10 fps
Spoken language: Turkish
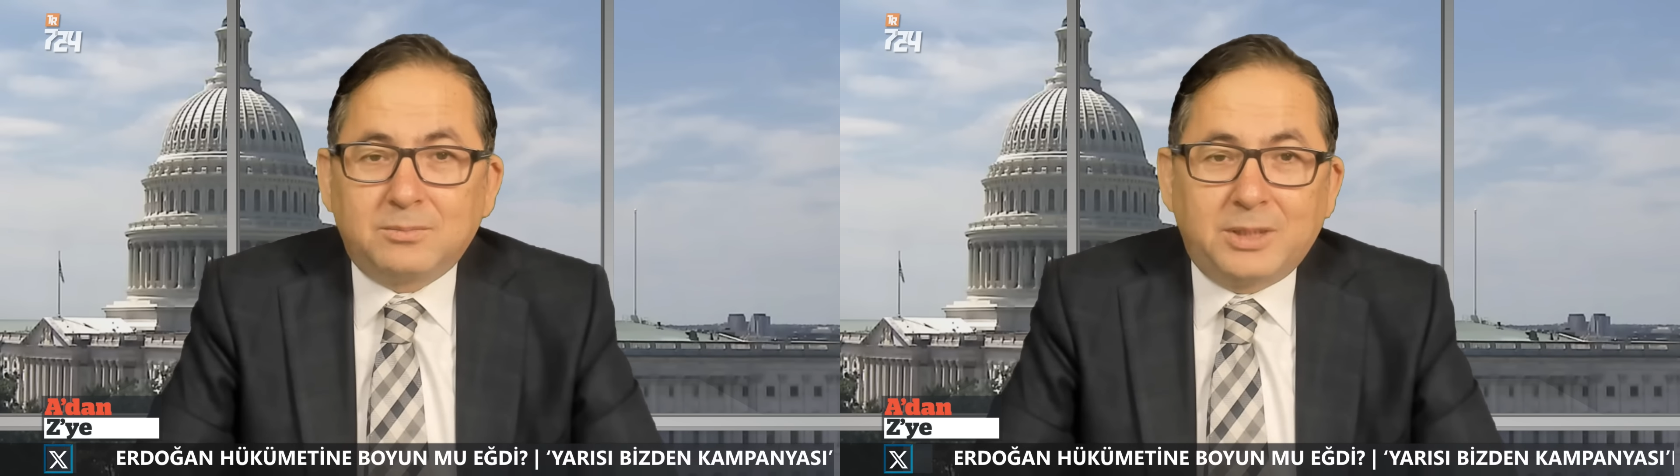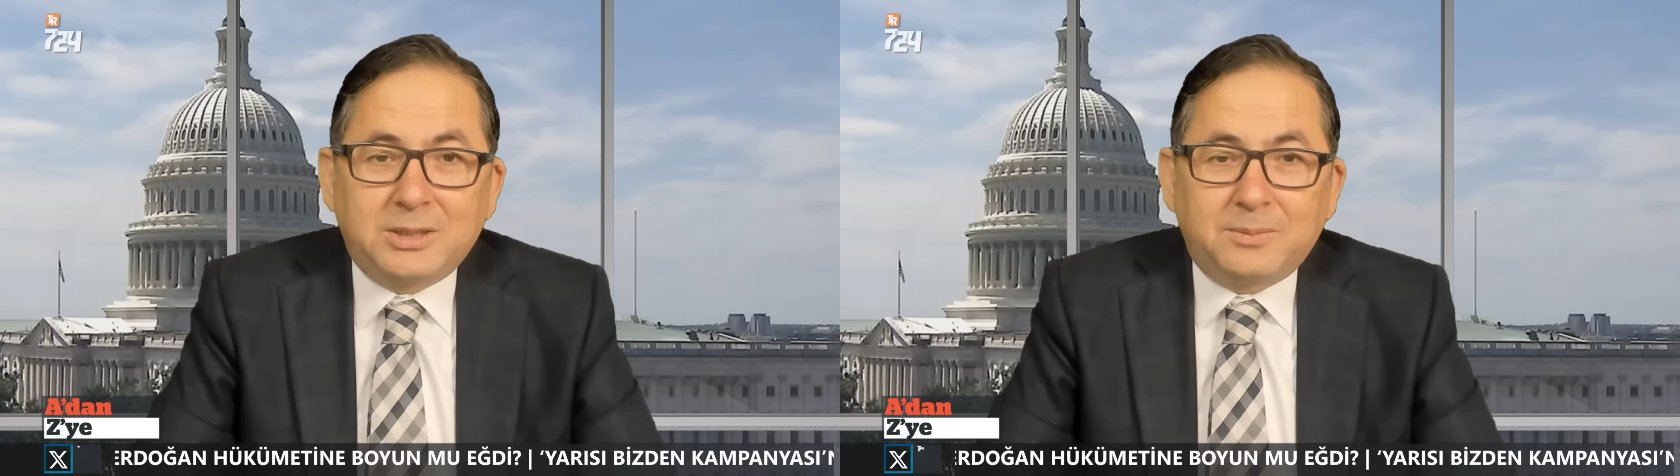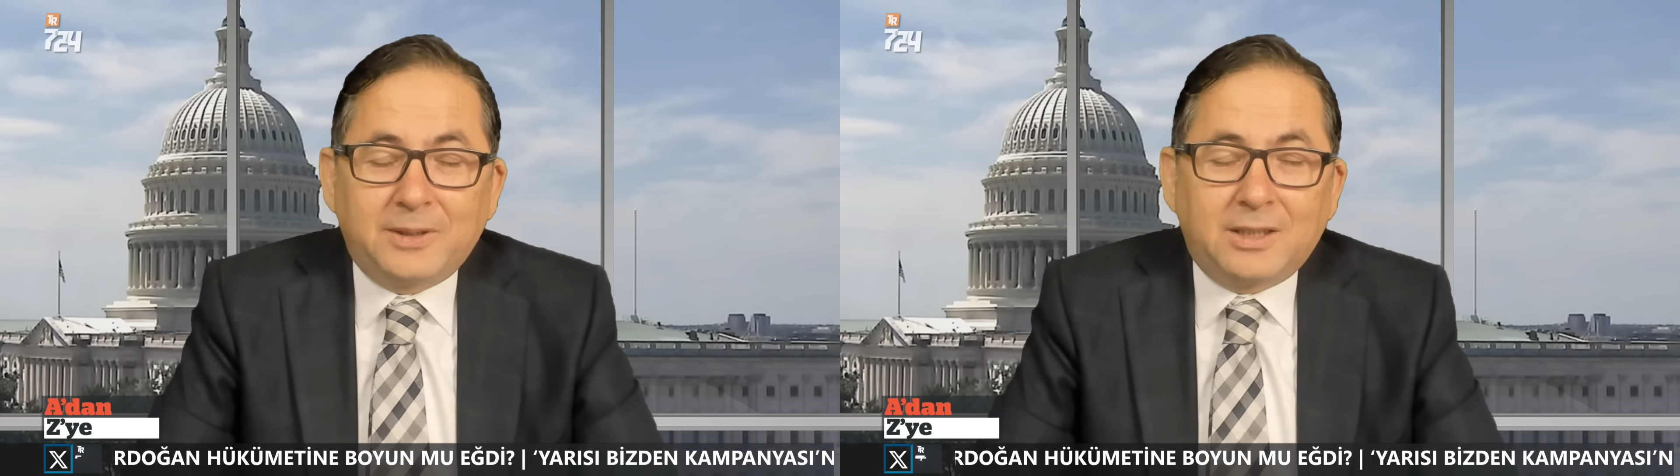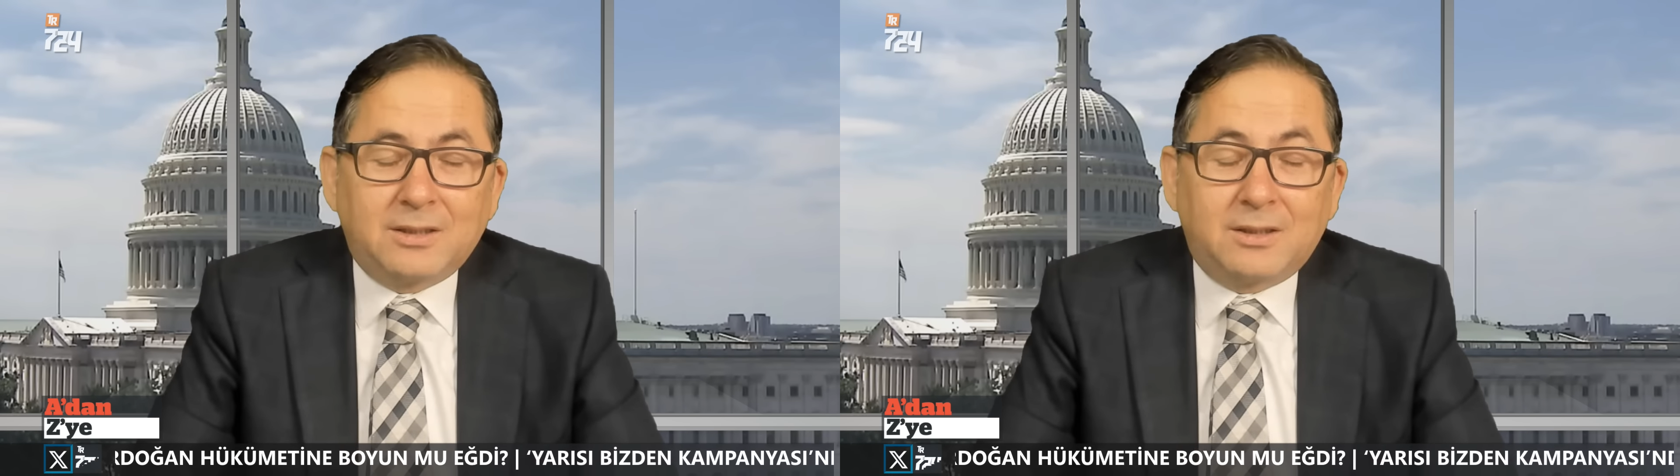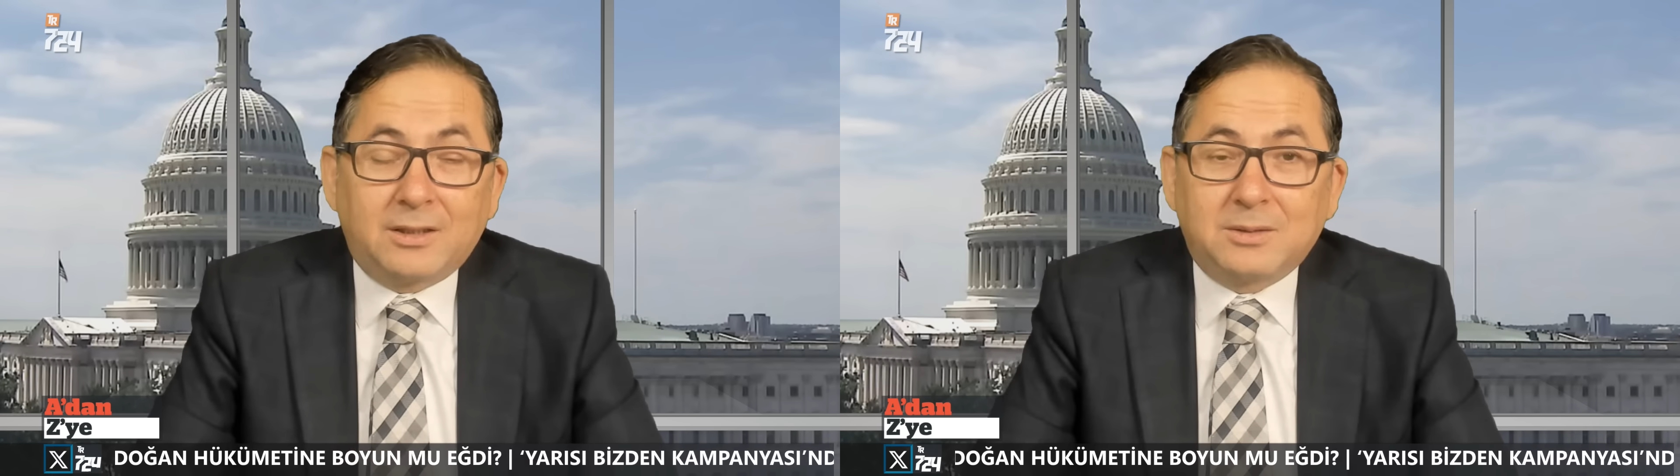5000'e
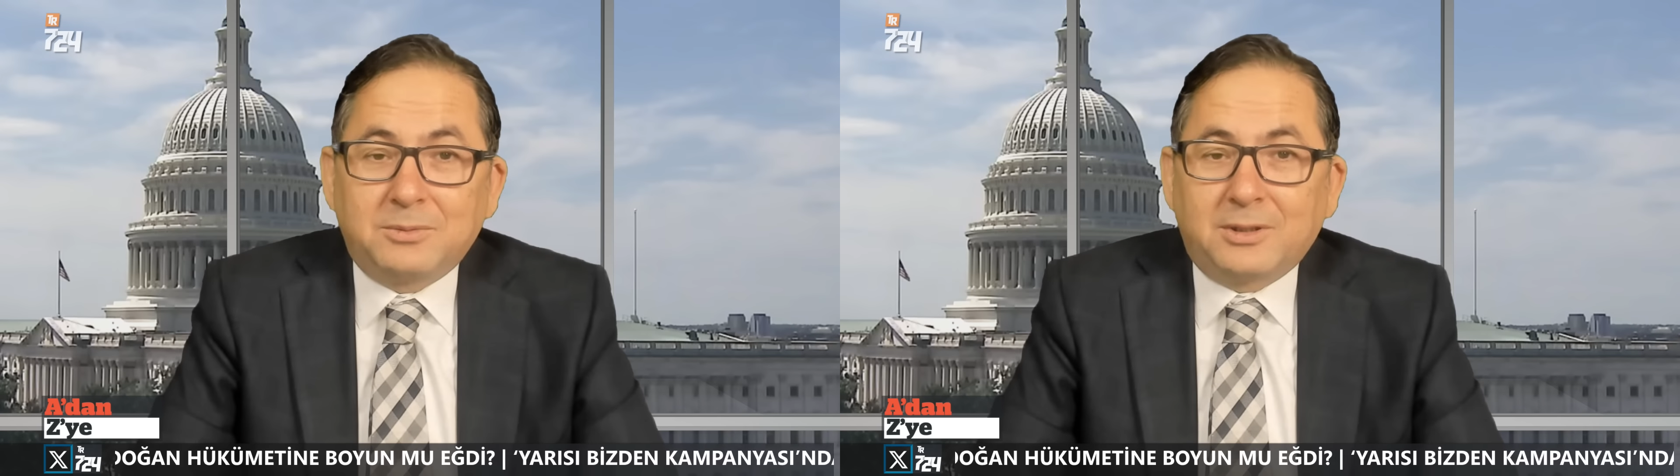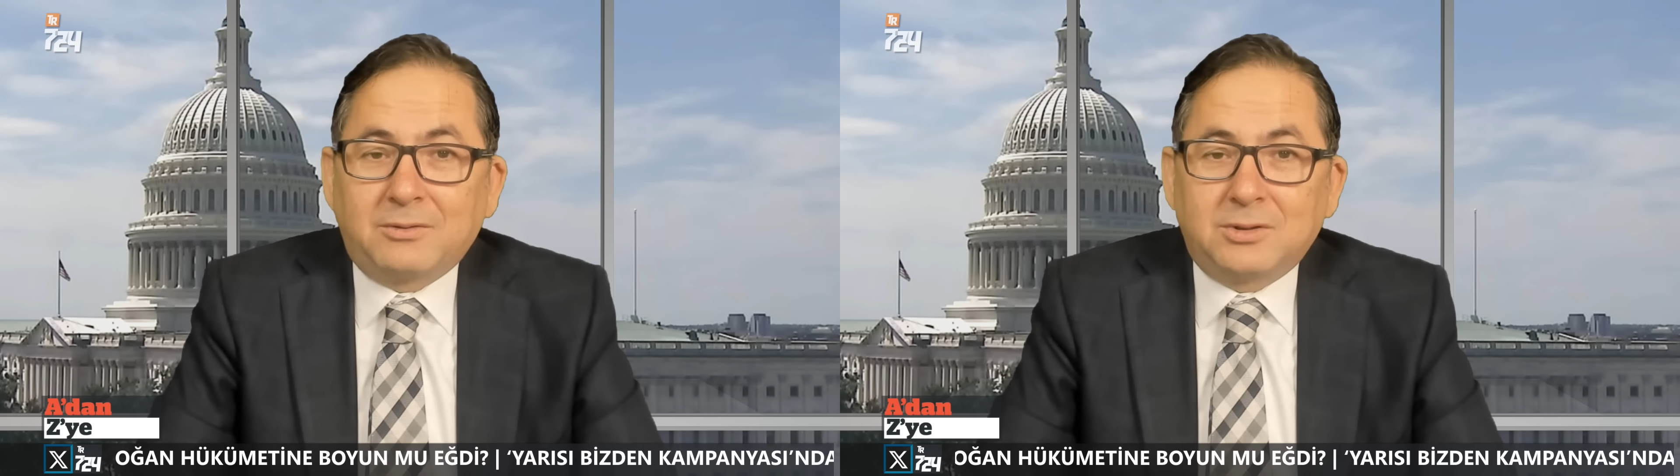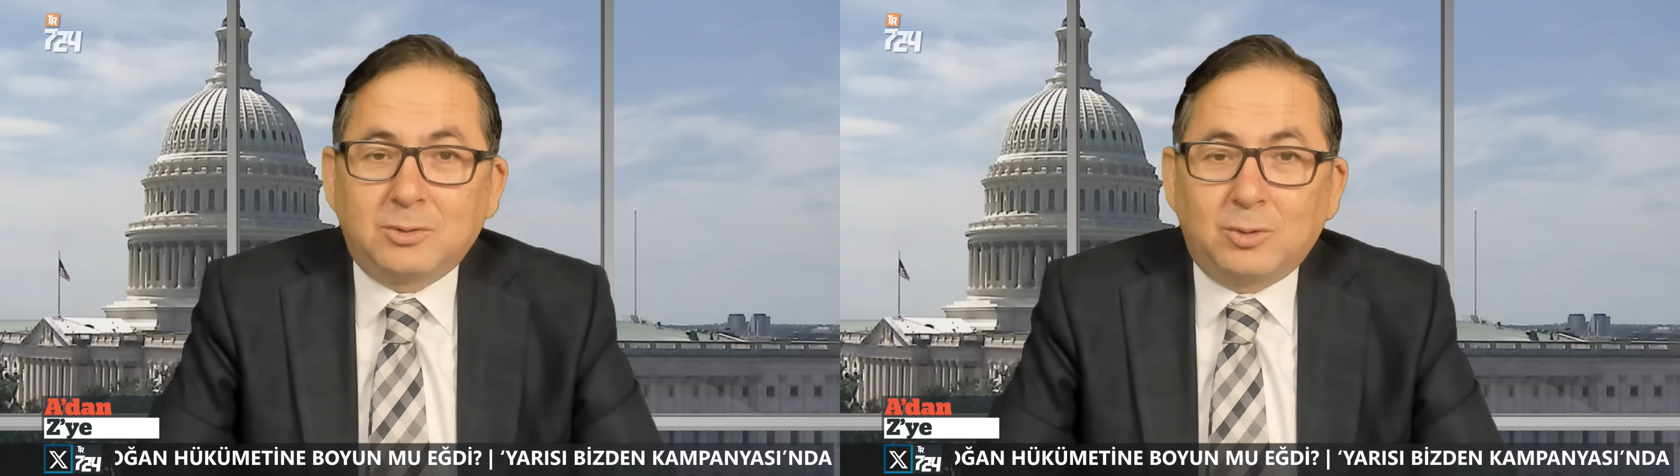yakın hakim savcının